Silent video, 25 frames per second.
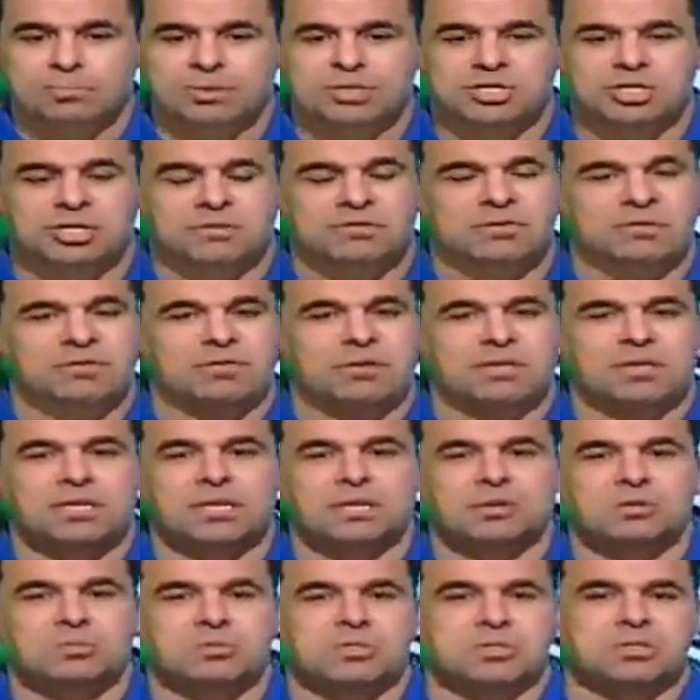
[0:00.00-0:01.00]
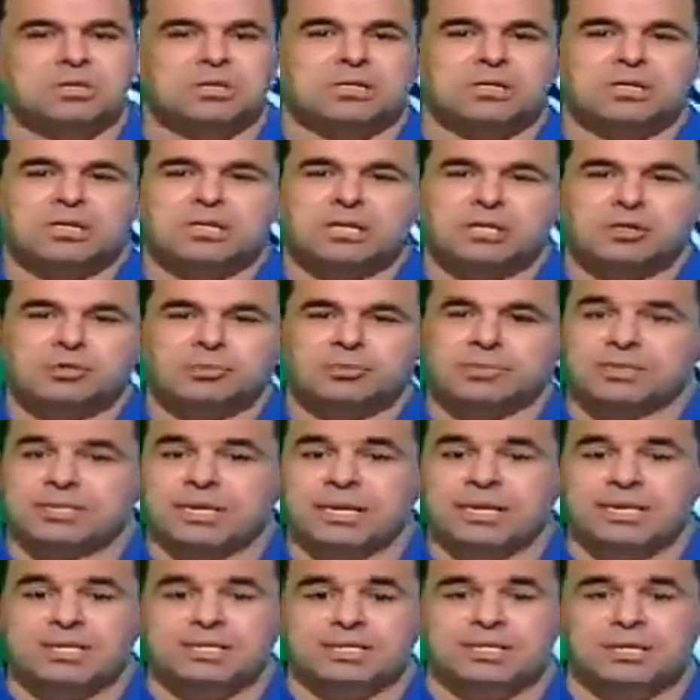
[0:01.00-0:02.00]
بشفافيه ومصداقيه
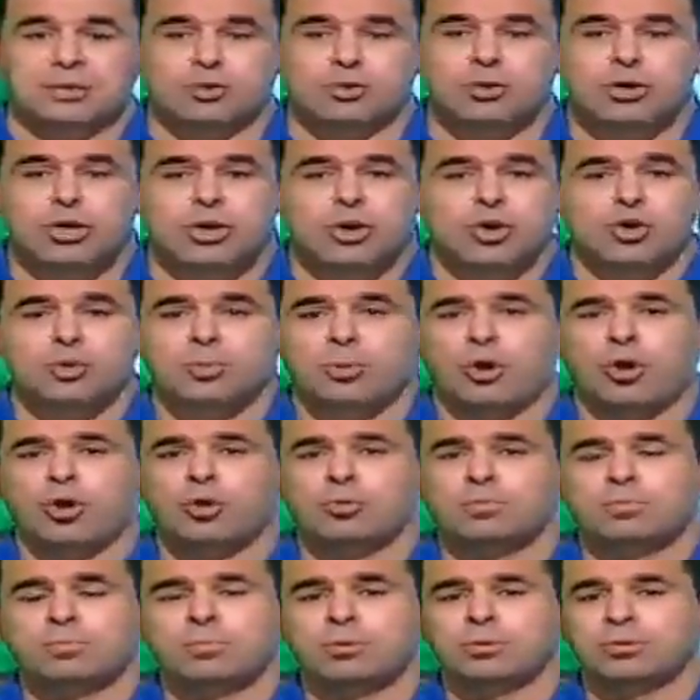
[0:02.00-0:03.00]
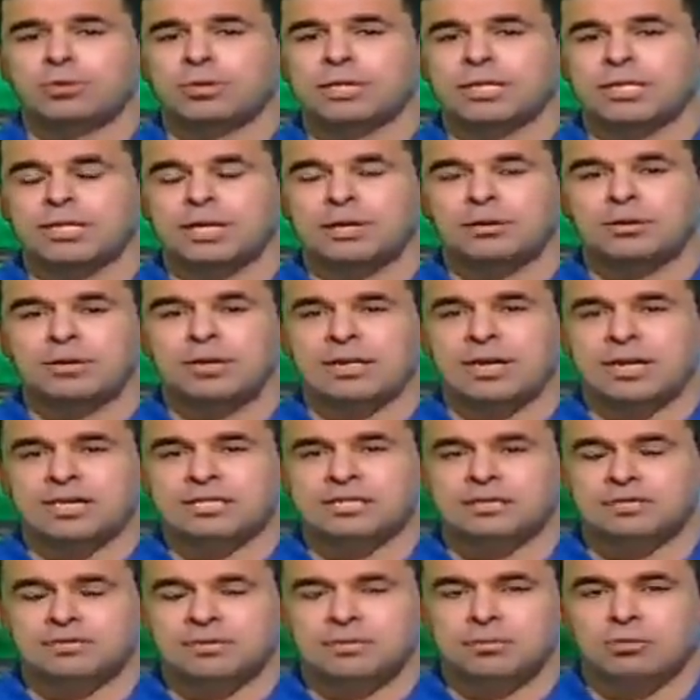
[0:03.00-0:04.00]
وبسلاسه وبحب وكده
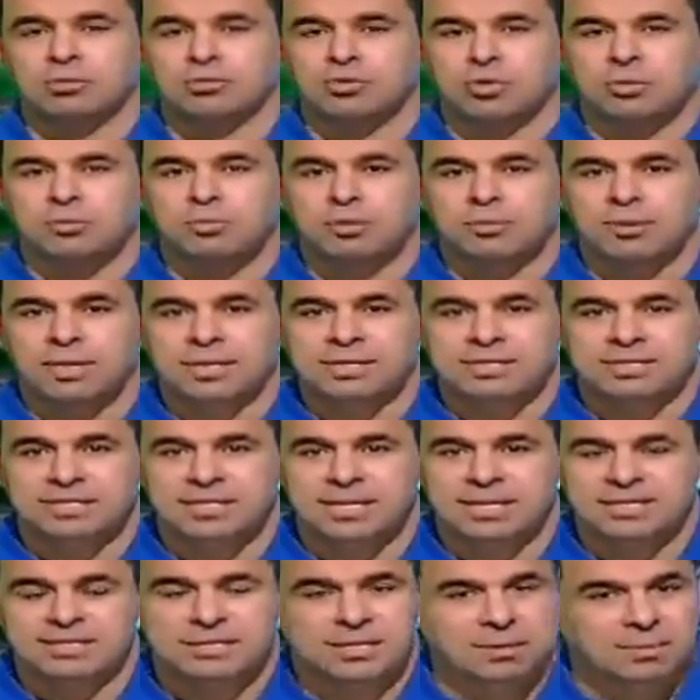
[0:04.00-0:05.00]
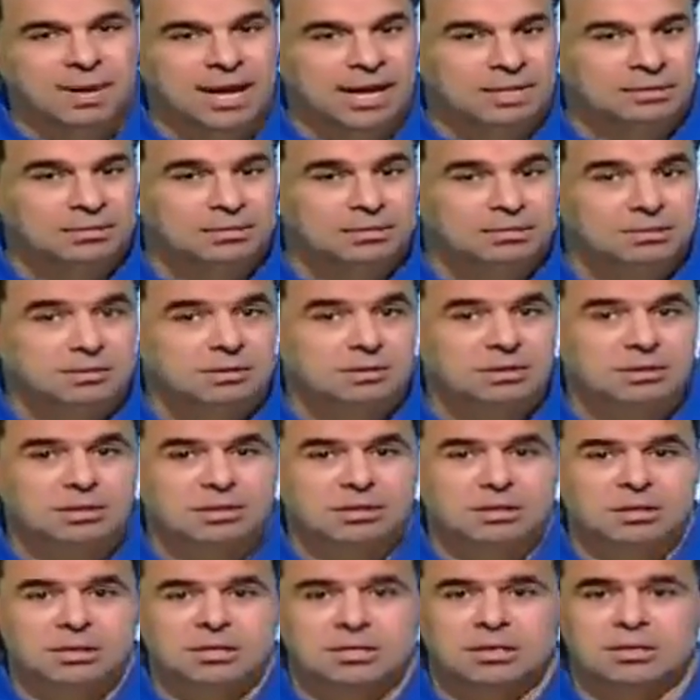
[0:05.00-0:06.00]
وللاسف الموضوع بيبقى سياسي بحت
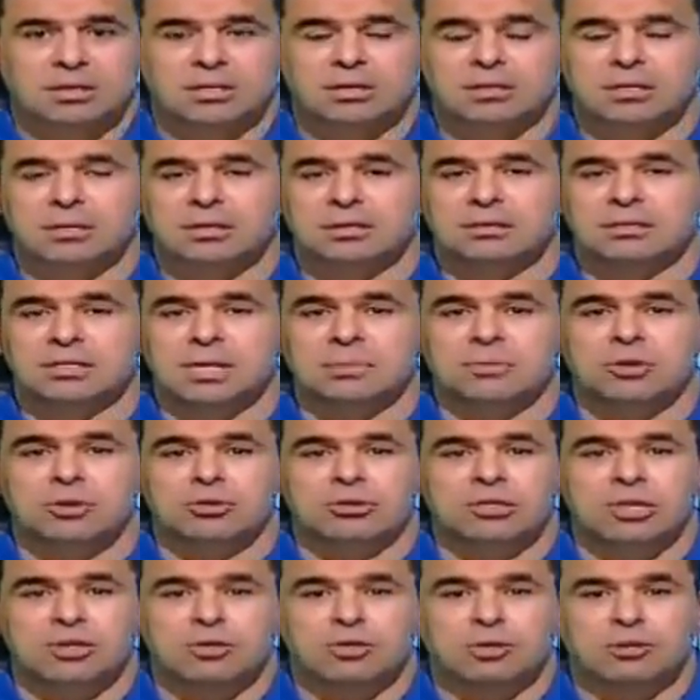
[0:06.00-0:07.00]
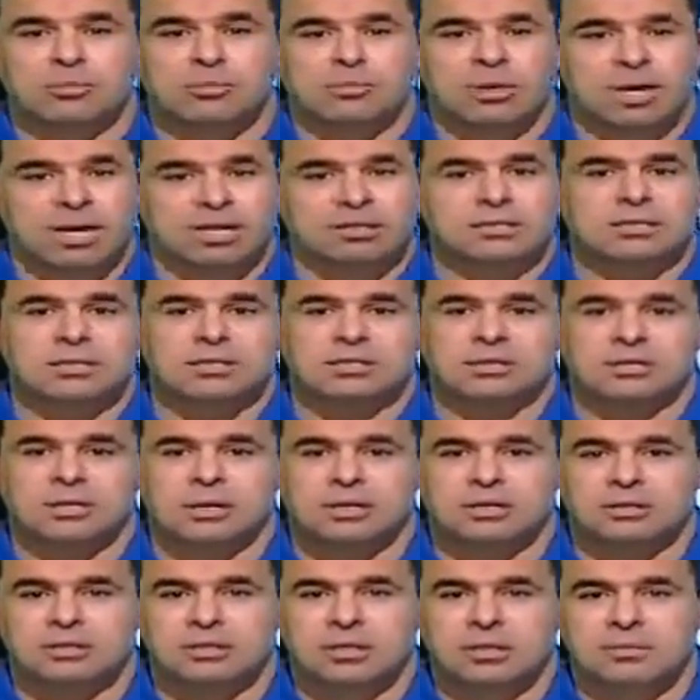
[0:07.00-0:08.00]
آه زي ما قلت لكم حصل
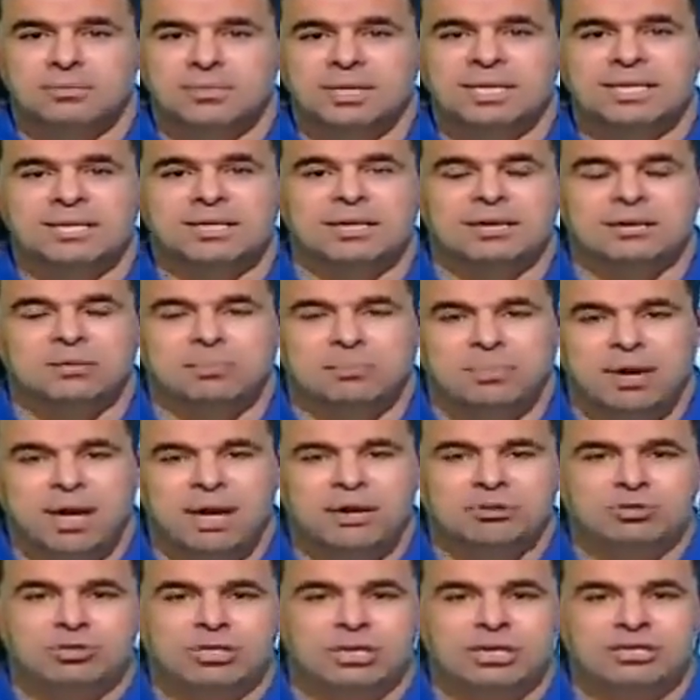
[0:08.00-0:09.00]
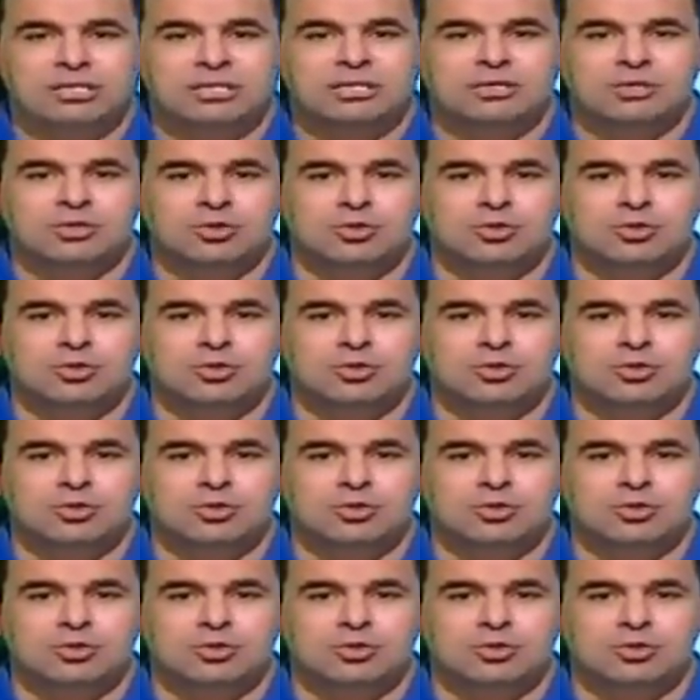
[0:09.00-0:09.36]
النهارده 134